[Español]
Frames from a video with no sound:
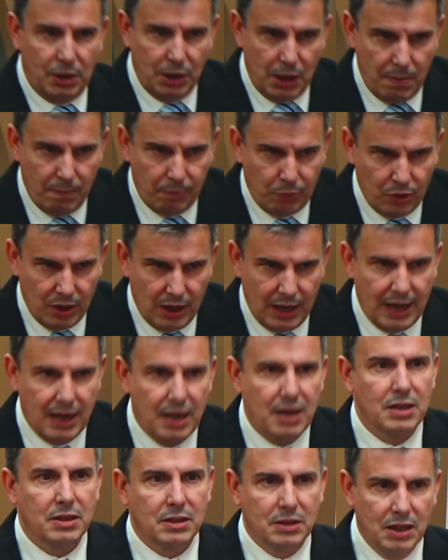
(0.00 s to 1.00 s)
en el tiempo
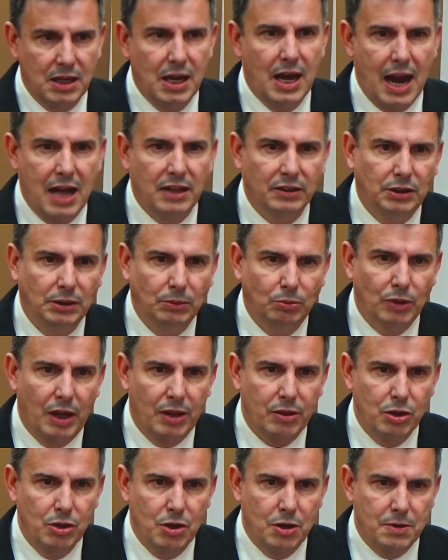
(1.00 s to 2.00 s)
de la gran
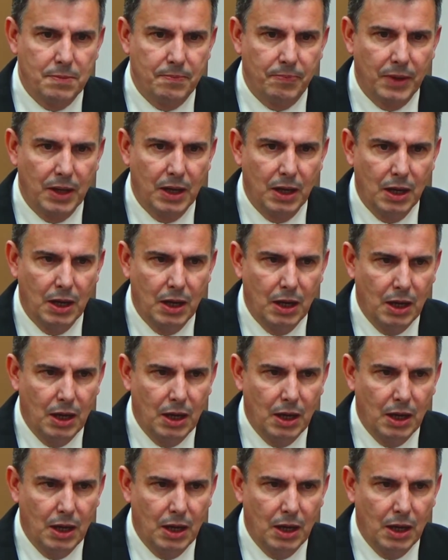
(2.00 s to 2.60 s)
tribulación.